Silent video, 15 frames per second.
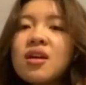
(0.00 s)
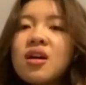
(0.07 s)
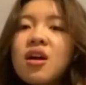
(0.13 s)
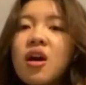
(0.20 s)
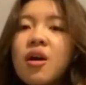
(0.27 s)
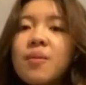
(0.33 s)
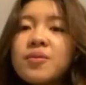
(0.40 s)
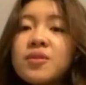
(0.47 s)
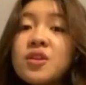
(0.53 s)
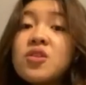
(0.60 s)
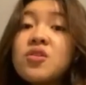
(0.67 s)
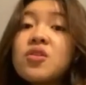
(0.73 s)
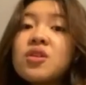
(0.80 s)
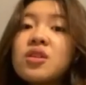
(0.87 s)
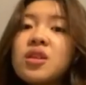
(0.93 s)
um,
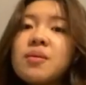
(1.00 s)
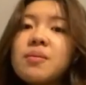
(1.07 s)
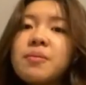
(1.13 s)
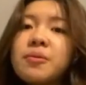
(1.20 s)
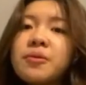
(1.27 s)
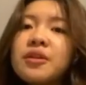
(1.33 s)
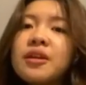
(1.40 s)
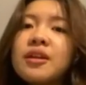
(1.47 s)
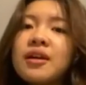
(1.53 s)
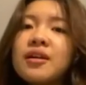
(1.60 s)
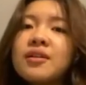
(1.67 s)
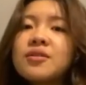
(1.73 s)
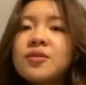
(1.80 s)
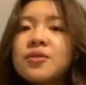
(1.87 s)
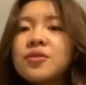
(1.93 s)
senior team po
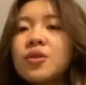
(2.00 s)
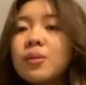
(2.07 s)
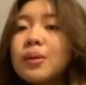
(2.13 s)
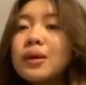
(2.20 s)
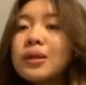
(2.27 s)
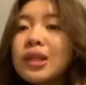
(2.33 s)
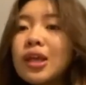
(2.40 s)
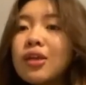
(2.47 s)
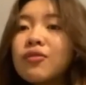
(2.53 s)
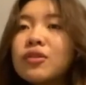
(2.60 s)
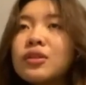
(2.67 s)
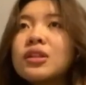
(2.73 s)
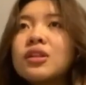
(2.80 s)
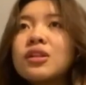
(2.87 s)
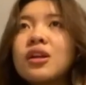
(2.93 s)
nila. So, sobrang
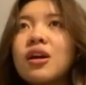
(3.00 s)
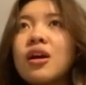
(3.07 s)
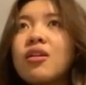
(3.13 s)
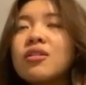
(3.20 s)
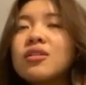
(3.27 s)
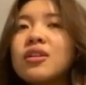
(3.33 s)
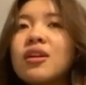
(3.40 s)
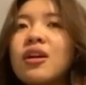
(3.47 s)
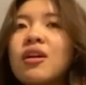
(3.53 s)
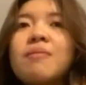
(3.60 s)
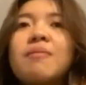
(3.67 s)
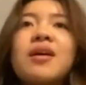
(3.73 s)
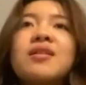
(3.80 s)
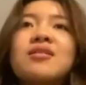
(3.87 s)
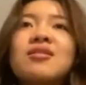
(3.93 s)
thankful talaga ako na
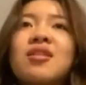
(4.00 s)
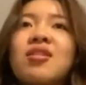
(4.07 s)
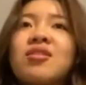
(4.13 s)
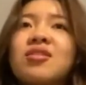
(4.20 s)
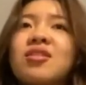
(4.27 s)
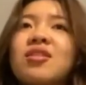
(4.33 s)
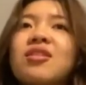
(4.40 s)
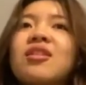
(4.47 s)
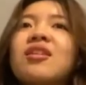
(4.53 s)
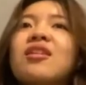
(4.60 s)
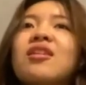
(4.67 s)
nakapasa ako doon.